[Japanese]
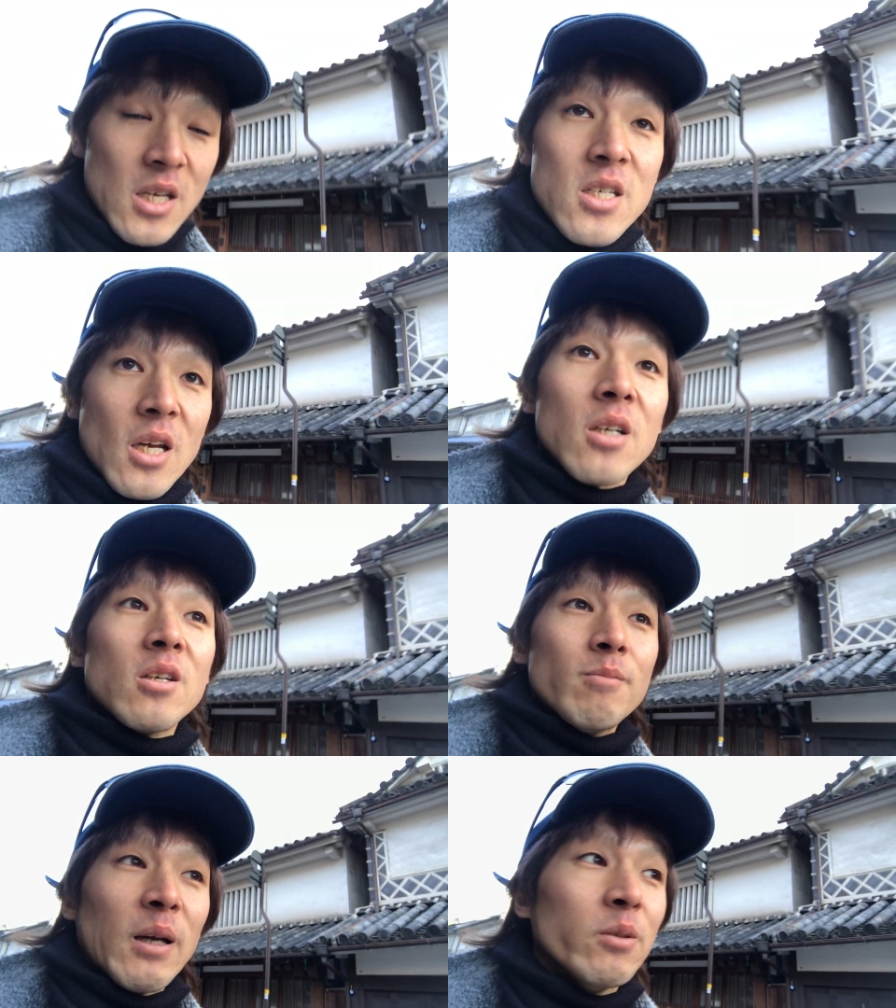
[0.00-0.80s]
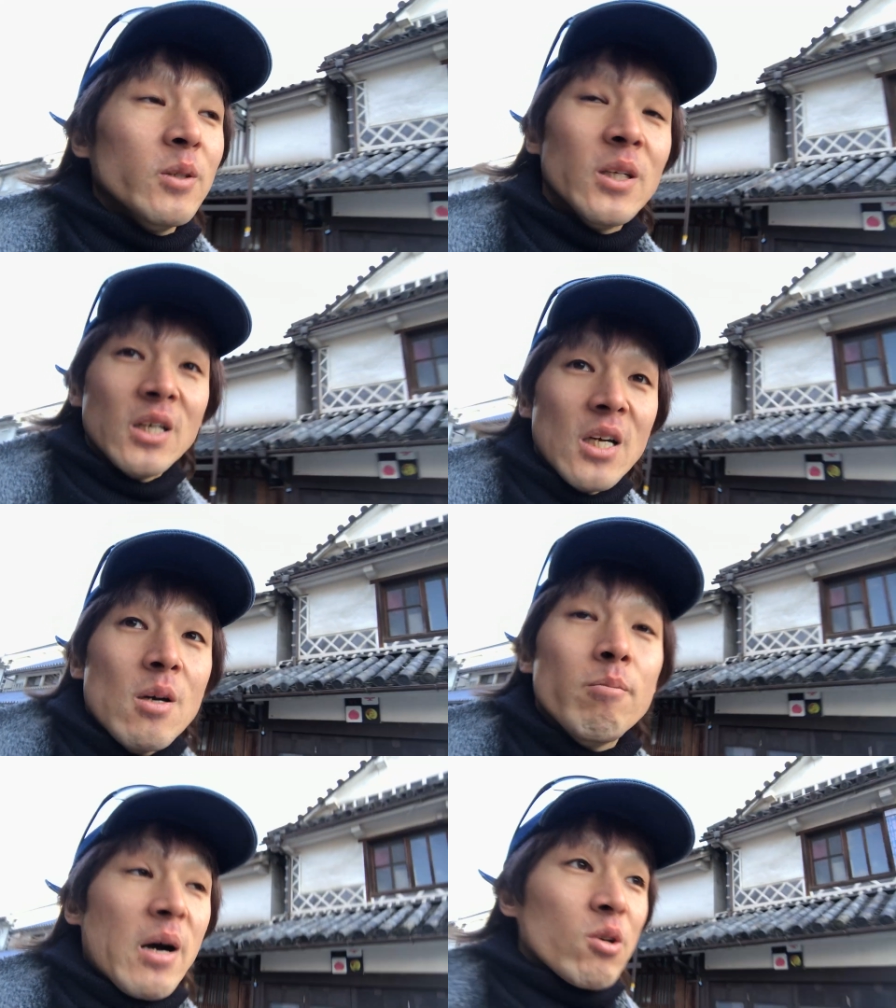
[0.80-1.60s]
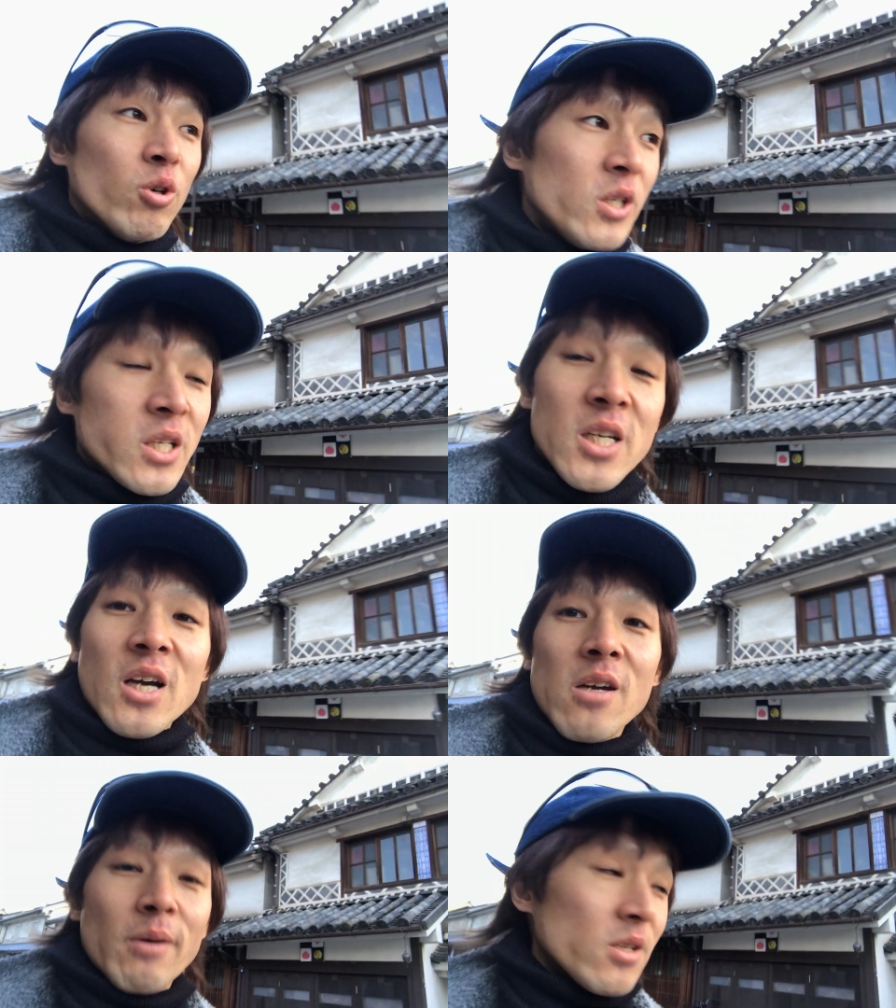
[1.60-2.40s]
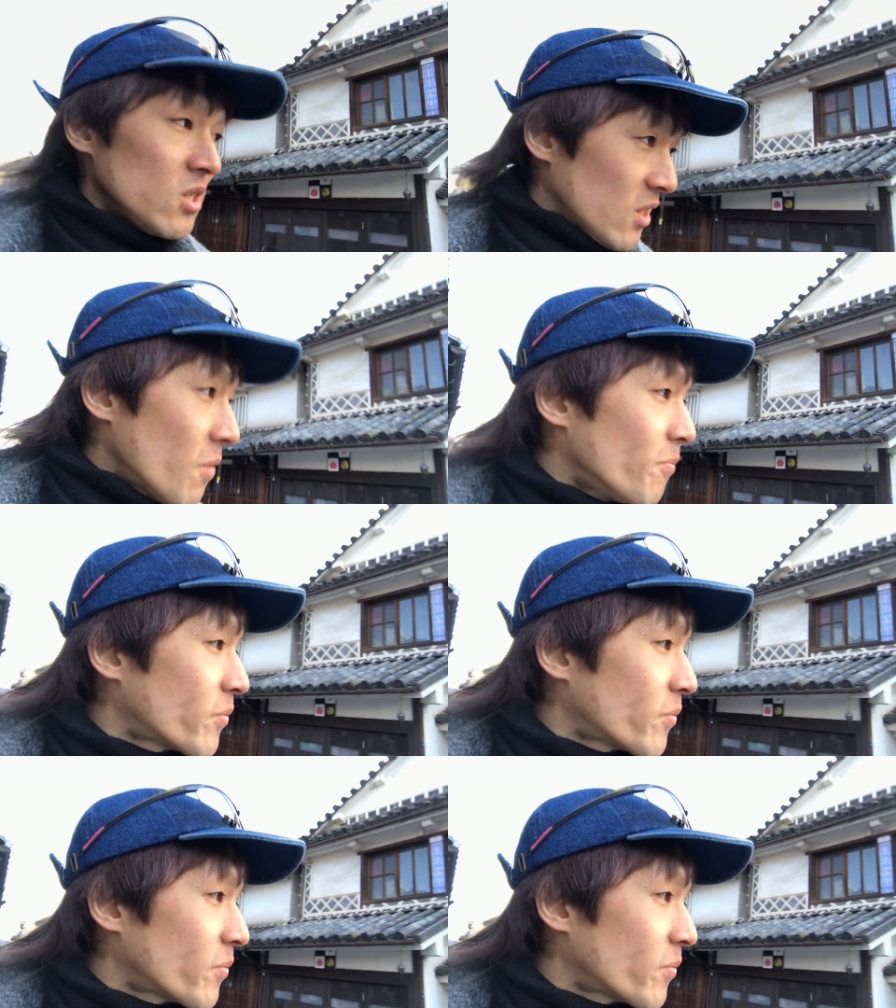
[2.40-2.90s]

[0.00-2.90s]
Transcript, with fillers: いいんや今のマイク OS 買えばいいんや